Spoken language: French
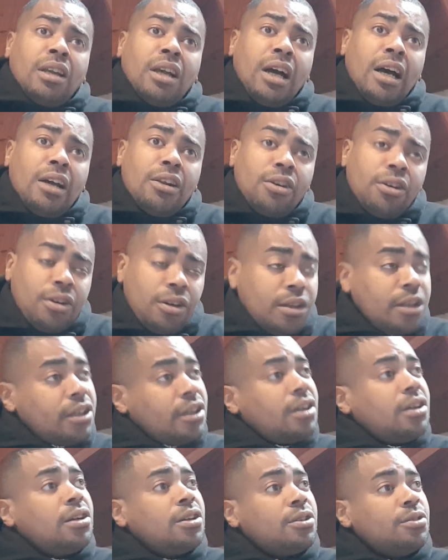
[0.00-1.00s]
Alors,
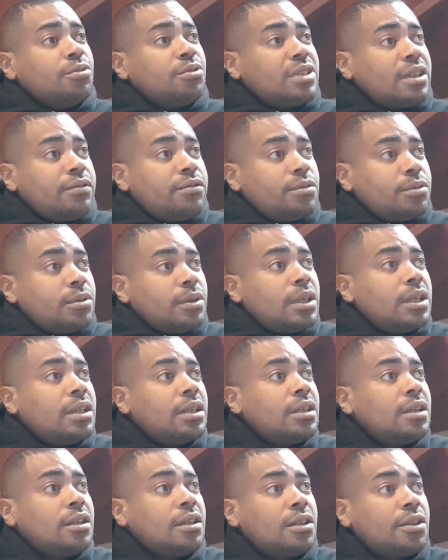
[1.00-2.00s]
nous avons
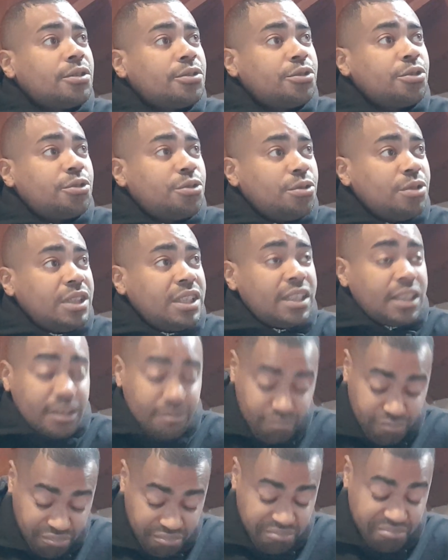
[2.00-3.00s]
Dieu donné
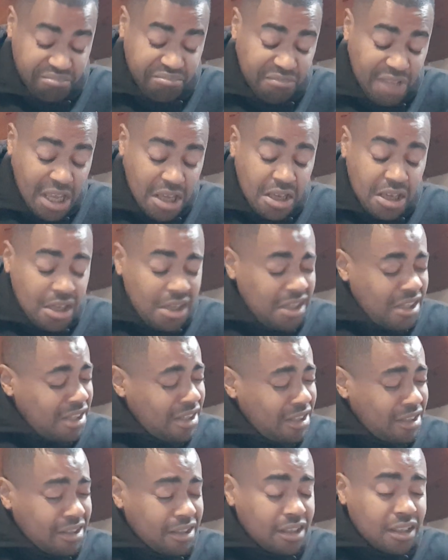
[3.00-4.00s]

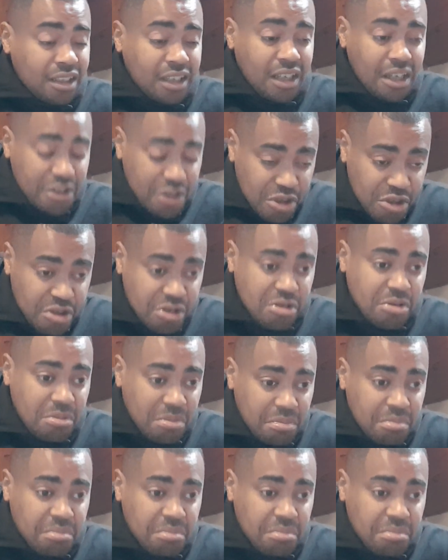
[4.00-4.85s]
qui clash